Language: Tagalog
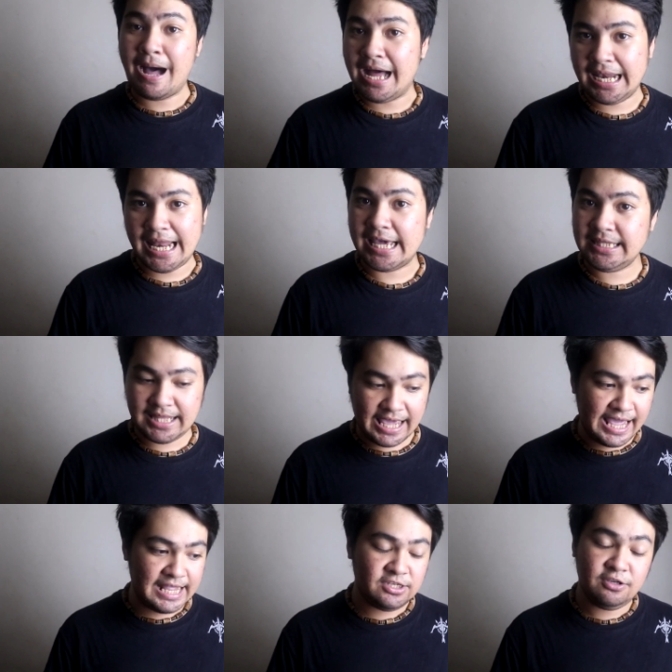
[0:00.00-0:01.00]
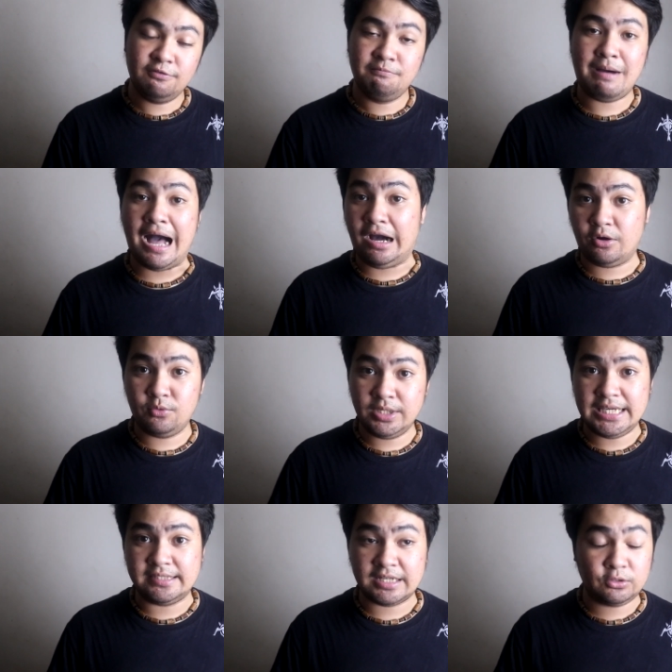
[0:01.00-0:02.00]
backlight and yung macro
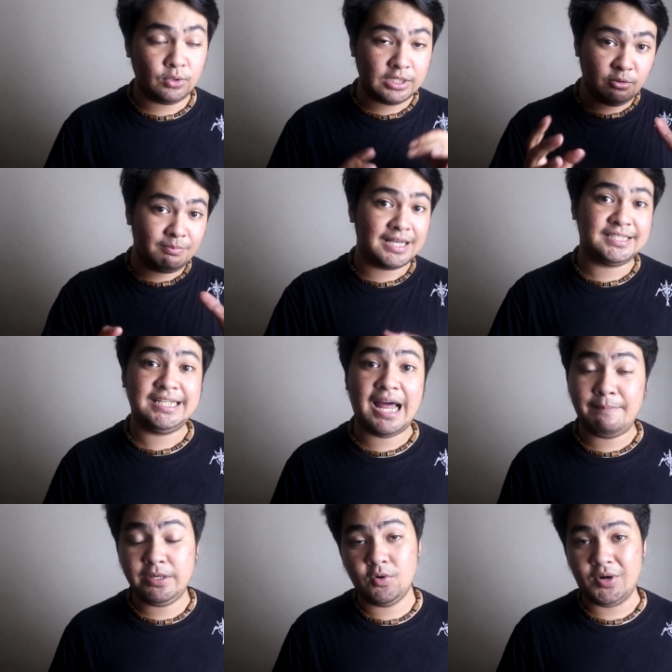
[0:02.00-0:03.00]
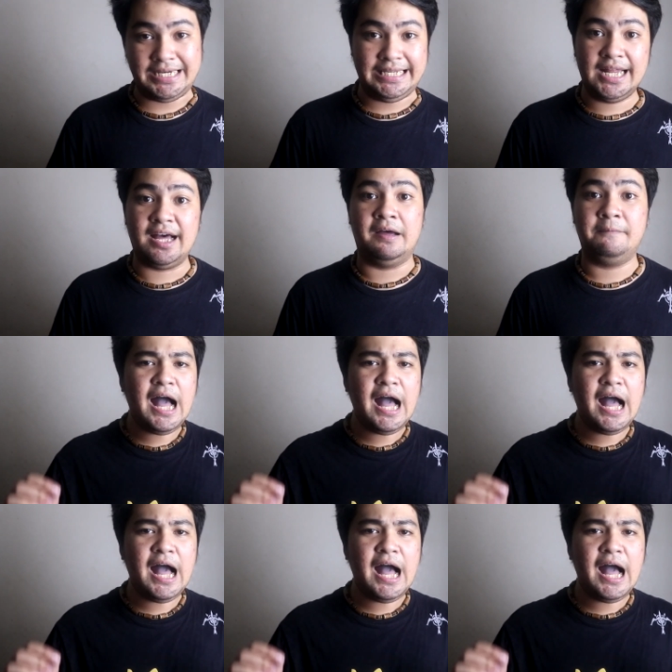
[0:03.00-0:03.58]
keys katulad ng mga sinabi ko kanina.